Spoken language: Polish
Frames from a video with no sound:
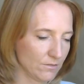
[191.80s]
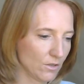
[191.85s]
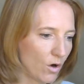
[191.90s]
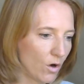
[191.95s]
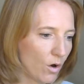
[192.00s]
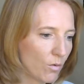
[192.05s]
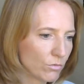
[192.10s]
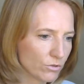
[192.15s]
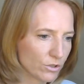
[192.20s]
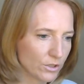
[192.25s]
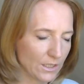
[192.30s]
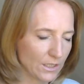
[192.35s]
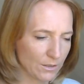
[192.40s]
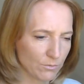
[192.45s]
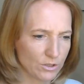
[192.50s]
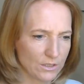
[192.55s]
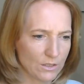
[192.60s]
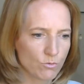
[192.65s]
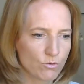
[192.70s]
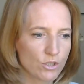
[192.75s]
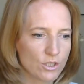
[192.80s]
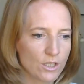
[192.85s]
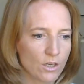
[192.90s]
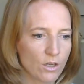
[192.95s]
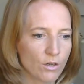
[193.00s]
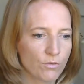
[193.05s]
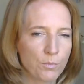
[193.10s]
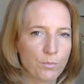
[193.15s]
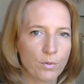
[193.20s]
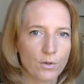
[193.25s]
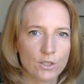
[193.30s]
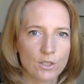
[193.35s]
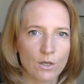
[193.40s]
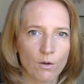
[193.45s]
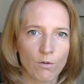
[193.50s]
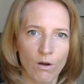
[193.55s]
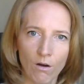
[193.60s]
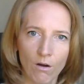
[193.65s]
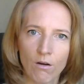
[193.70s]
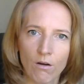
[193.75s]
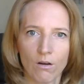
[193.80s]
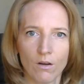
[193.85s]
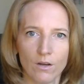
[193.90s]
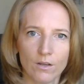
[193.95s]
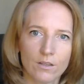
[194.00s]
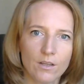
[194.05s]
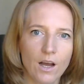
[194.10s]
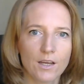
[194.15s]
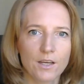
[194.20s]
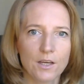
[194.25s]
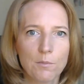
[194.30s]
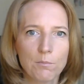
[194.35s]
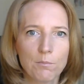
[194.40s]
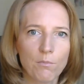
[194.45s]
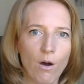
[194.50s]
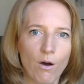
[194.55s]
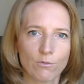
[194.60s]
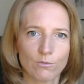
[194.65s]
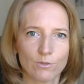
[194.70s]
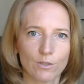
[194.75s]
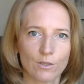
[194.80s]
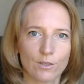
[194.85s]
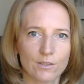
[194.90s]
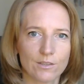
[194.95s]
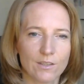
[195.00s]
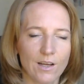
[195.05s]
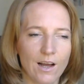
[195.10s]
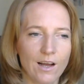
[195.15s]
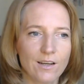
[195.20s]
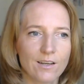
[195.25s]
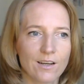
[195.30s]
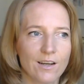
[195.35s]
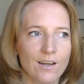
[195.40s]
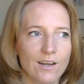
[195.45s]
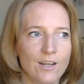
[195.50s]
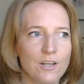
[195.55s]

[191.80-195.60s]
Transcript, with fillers: komuś, jakiemuś nauczycielowi, powiedział, o, jaki mądry, tak?